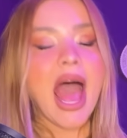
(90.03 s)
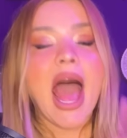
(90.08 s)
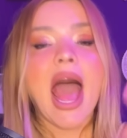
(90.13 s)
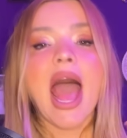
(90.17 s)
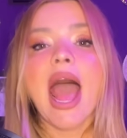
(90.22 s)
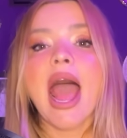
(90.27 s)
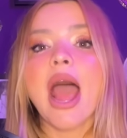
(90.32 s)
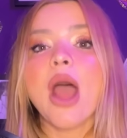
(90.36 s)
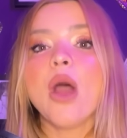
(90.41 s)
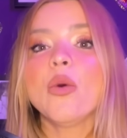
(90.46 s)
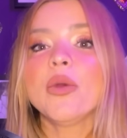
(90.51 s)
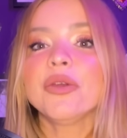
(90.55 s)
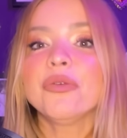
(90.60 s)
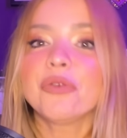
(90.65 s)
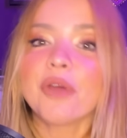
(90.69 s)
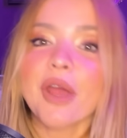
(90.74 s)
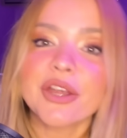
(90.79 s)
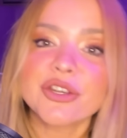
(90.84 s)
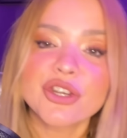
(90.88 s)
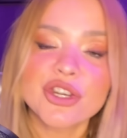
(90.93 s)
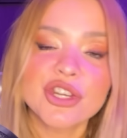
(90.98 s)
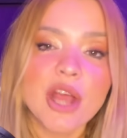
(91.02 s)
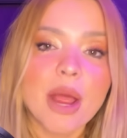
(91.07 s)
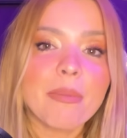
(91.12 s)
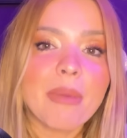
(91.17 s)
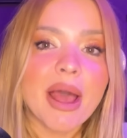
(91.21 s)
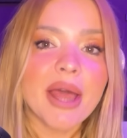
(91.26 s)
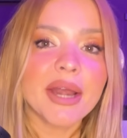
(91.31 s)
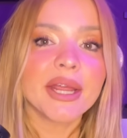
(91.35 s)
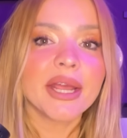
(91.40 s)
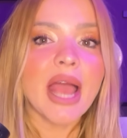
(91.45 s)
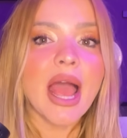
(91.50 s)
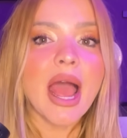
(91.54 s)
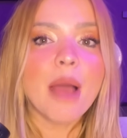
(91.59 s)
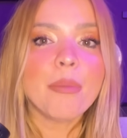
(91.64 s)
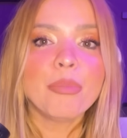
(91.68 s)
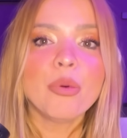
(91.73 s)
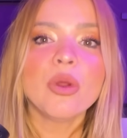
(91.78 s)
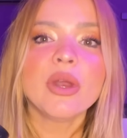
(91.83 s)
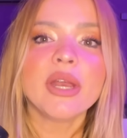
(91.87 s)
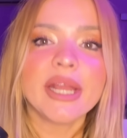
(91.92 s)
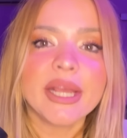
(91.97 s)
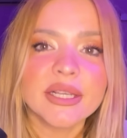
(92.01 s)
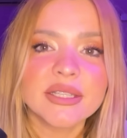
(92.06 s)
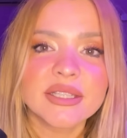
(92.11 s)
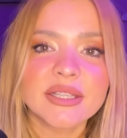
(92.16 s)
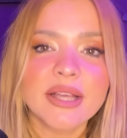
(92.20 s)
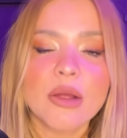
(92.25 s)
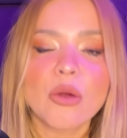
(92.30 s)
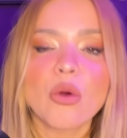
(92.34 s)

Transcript: Ao invés de chamarem a polícia,